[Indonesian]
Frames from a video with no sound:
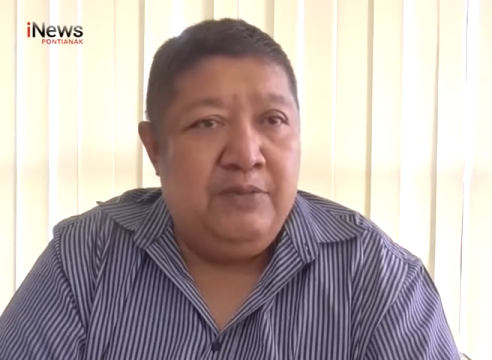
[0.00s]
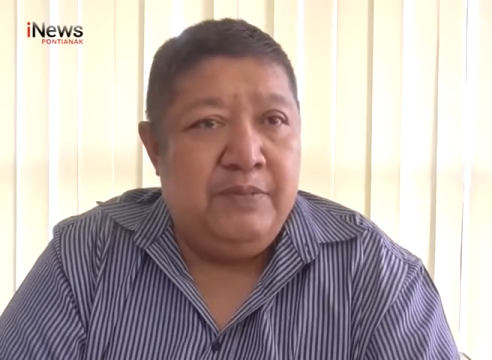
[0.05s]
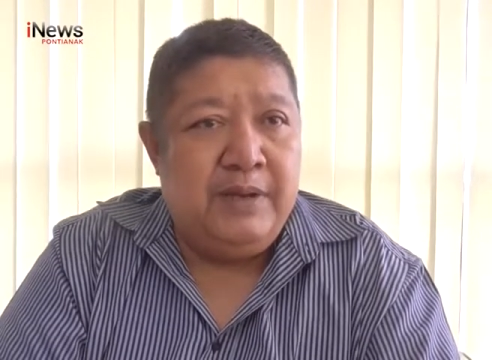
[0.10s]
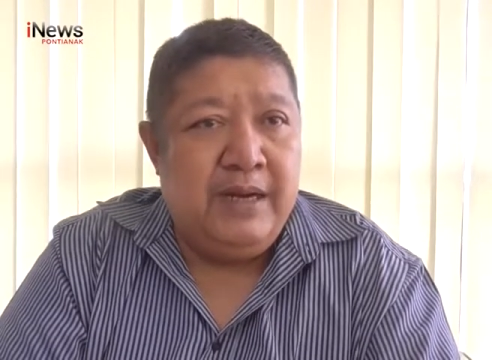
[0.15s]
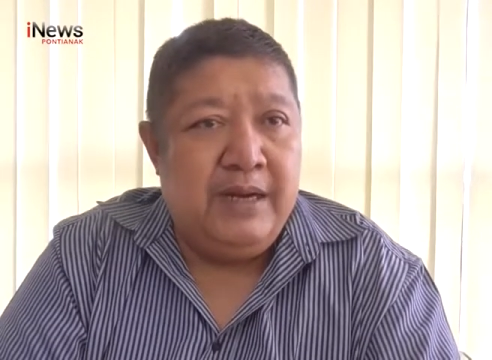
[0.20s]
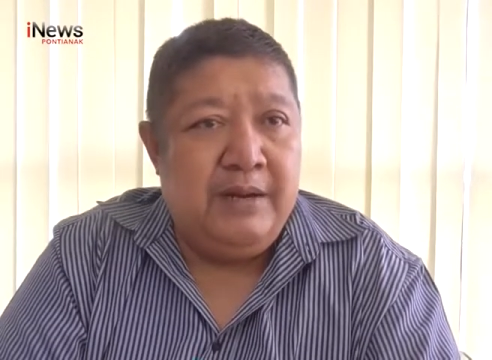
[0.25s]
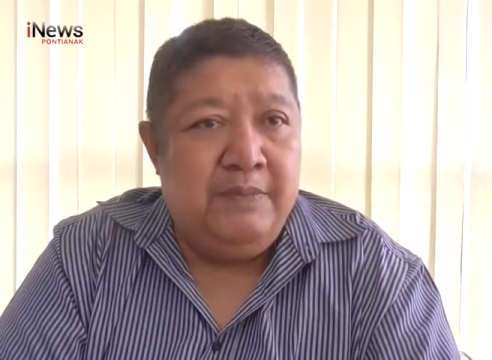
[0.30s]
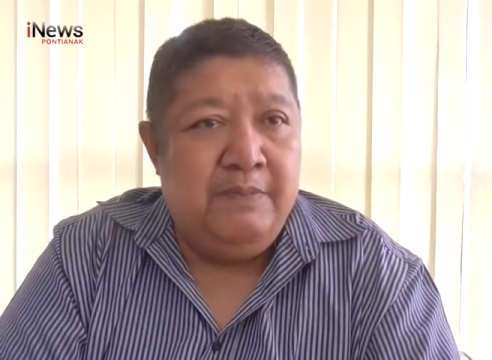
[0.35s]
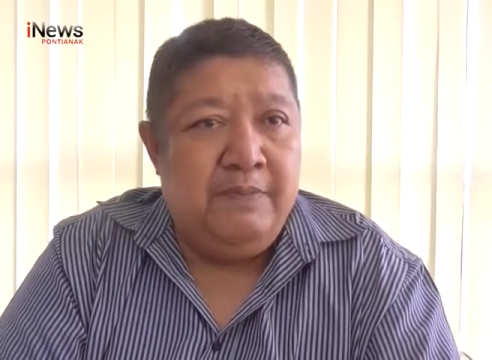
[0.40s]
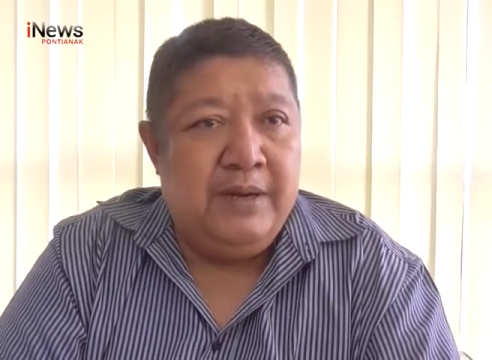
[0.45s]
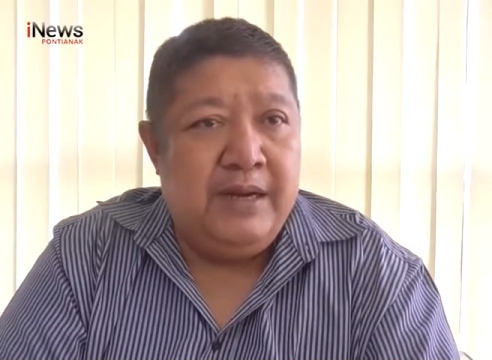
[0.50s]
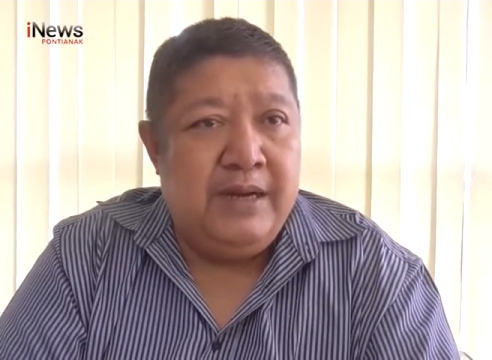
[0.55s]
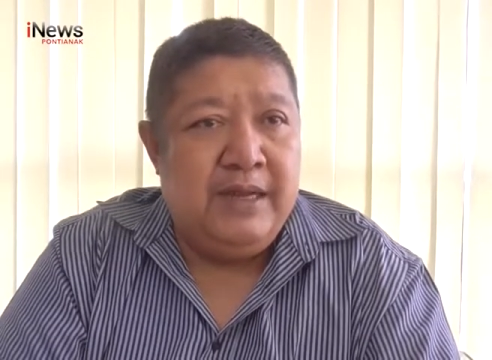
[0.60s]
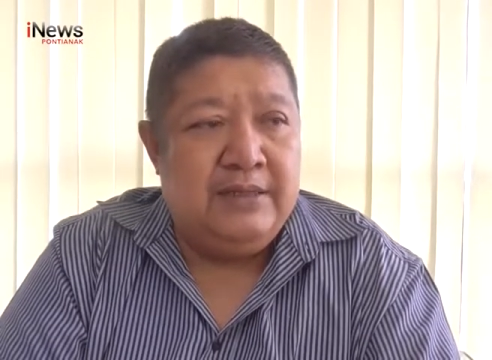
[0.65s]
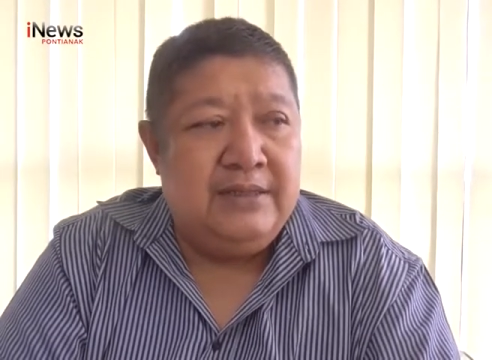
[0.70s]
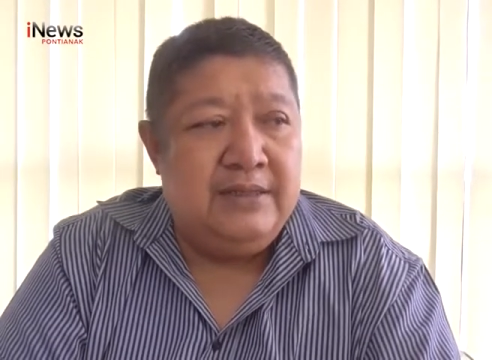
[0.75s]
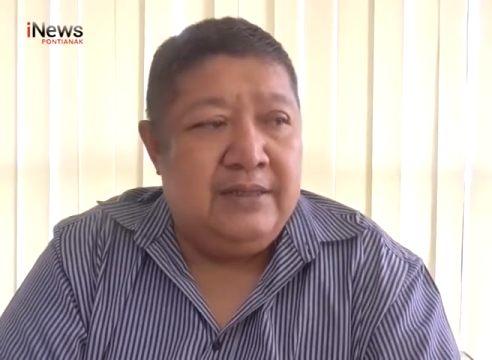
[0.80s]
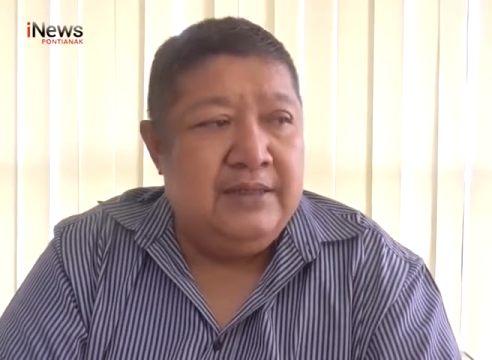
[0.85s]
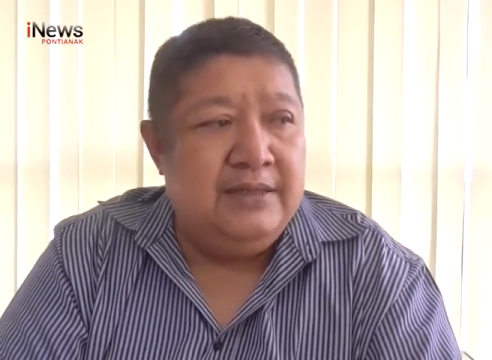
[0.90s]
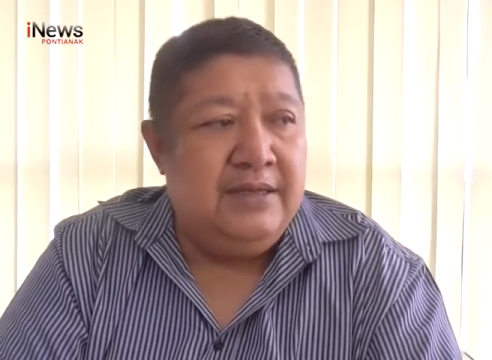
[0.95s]
bahkan pernah
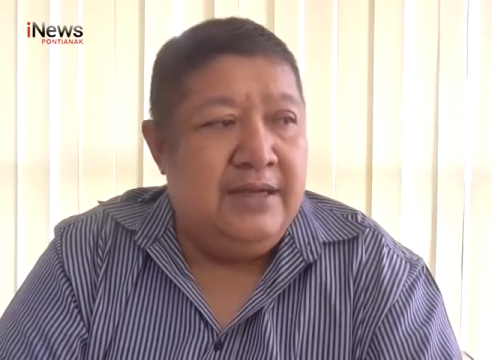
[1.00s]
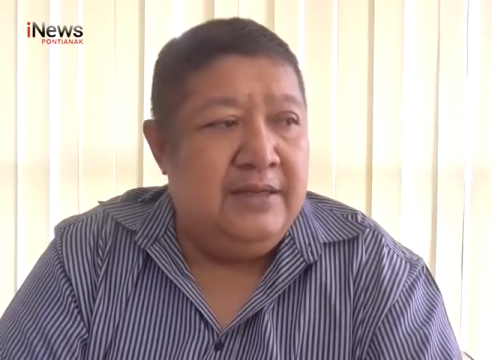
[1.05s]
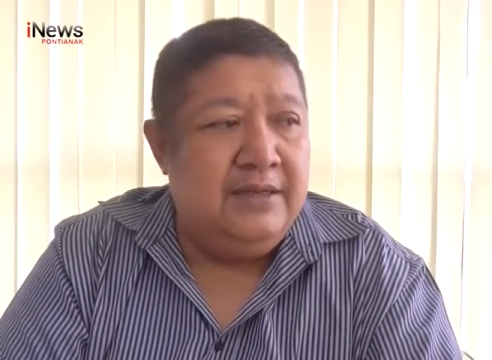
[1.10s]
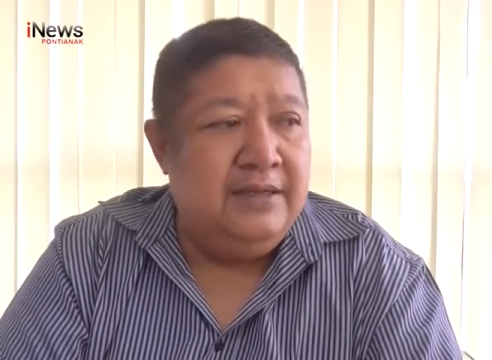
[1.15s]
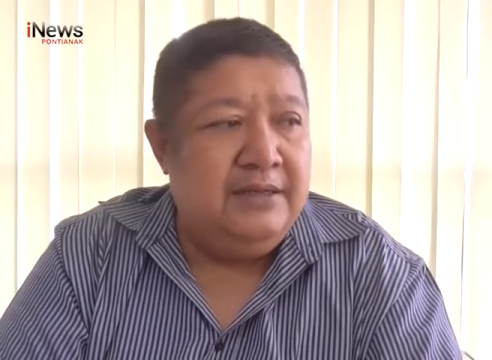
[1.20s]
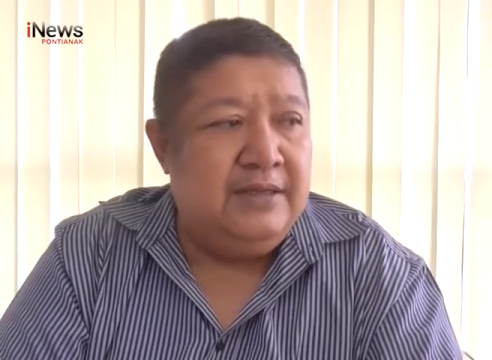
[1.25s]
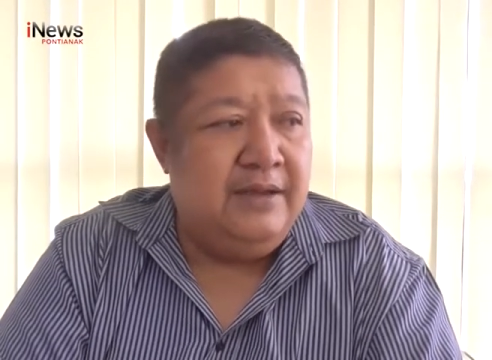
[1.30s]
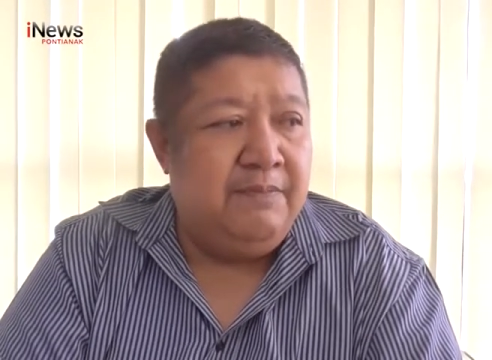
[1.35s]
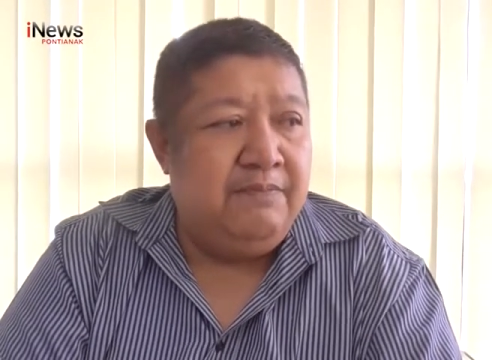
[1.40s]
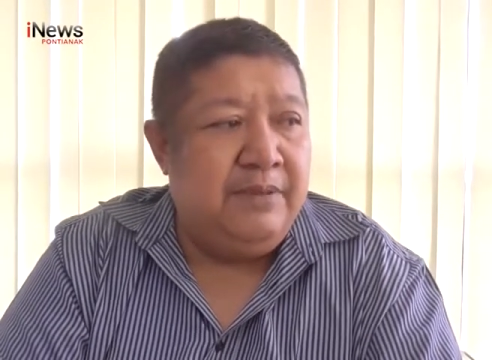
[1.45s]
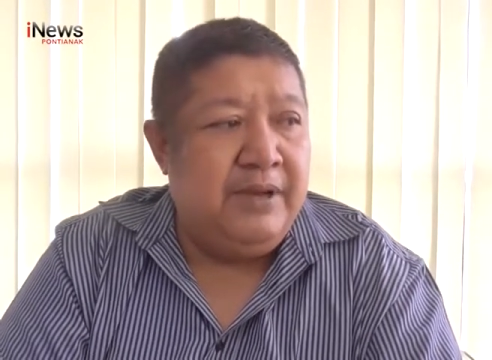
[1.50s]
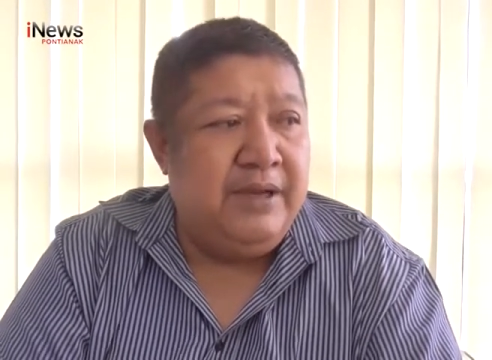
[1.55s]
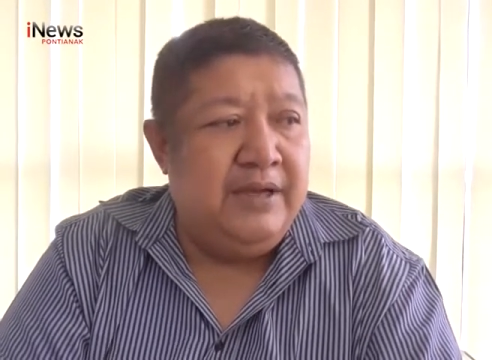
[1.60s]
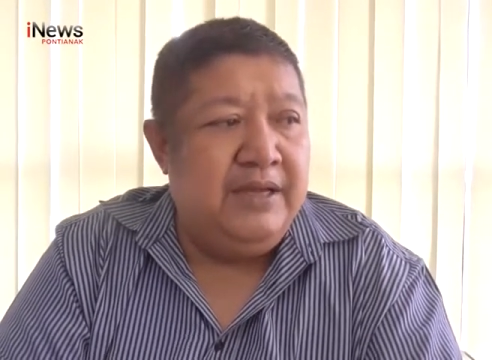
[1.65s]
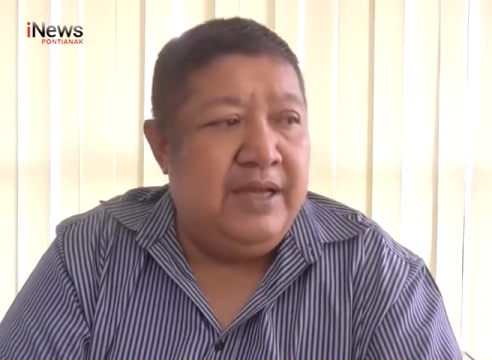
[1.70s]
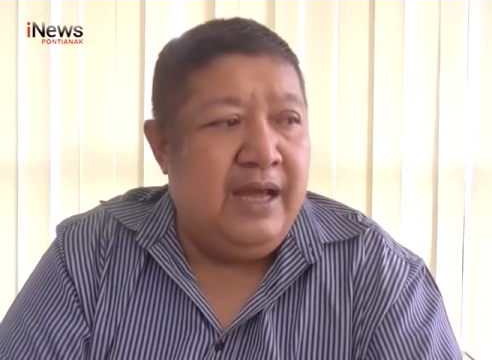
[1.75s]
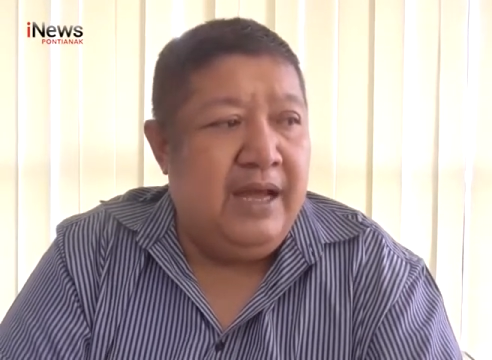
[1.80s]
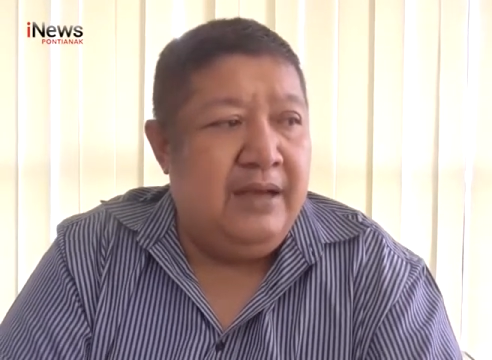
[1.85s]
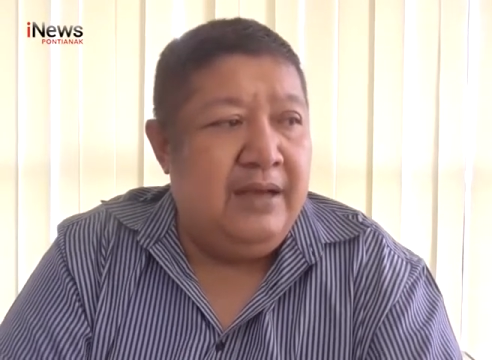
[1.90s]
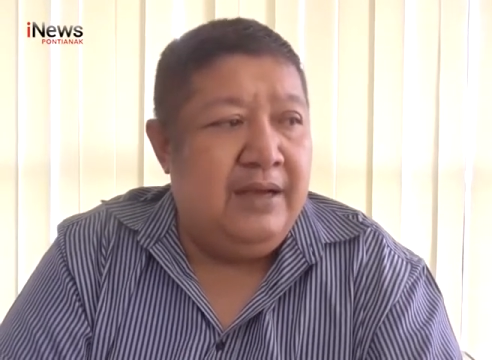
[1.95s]
terjadi sampai
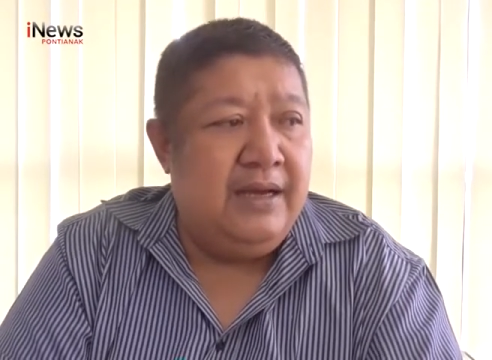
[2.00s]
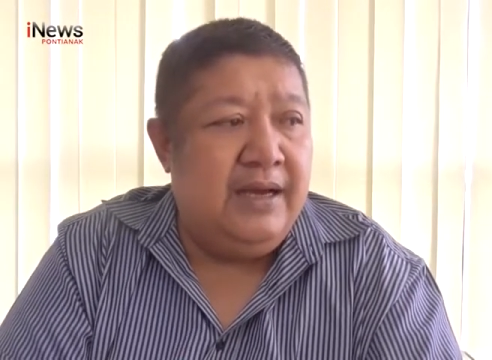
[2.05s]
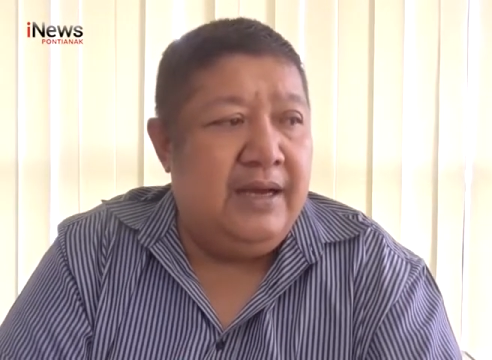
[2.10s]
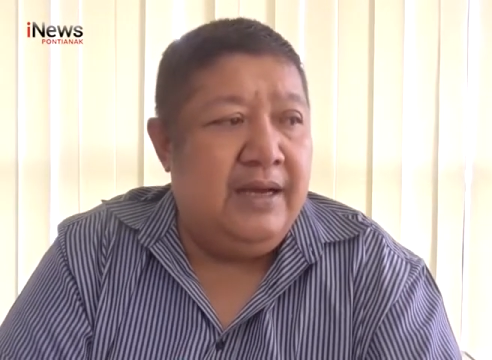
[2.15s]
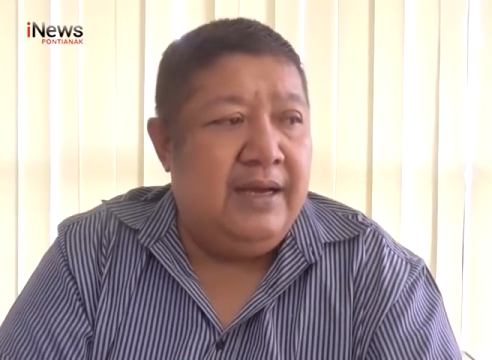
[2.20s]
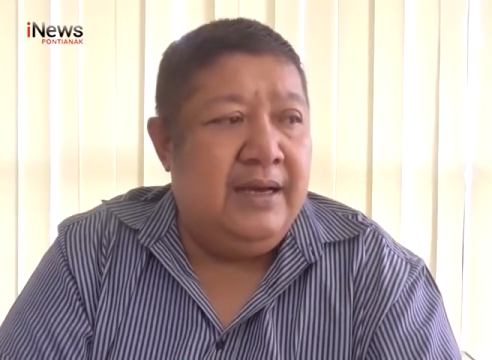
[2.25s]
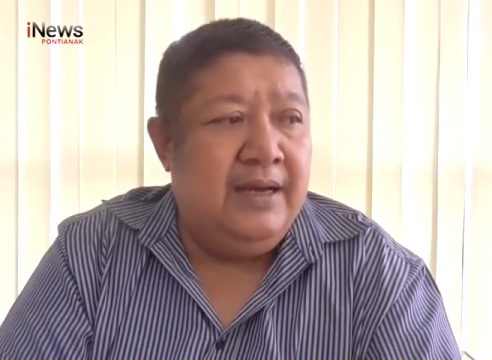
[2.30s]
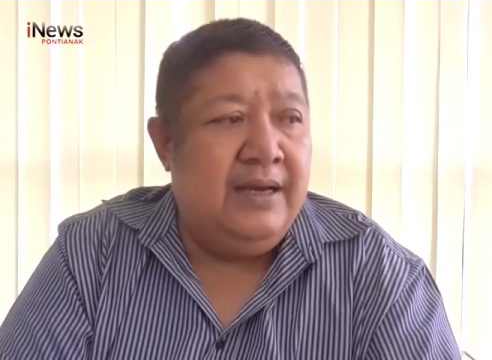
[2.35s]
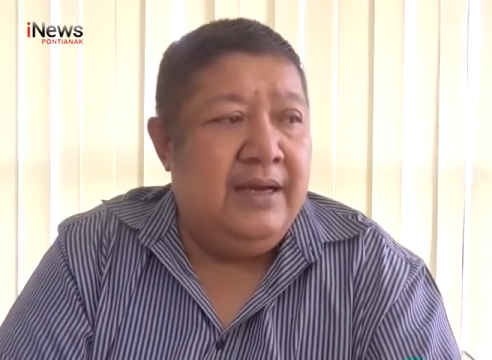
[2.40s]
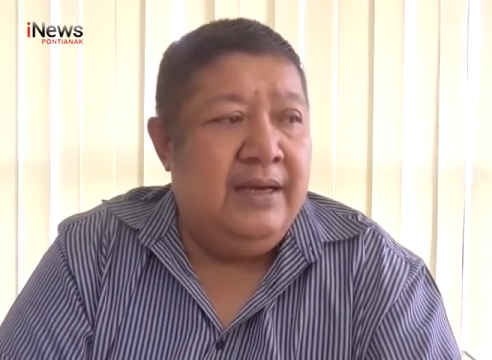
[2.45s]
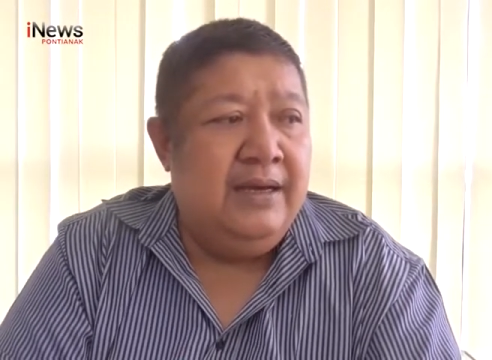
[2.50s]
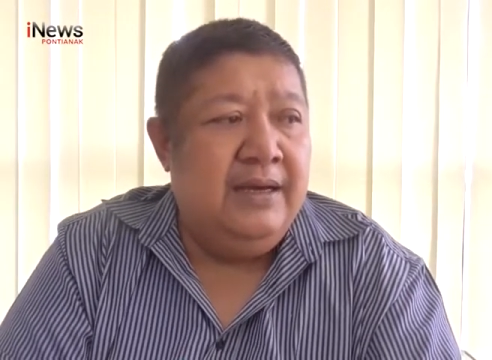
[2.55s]
di angka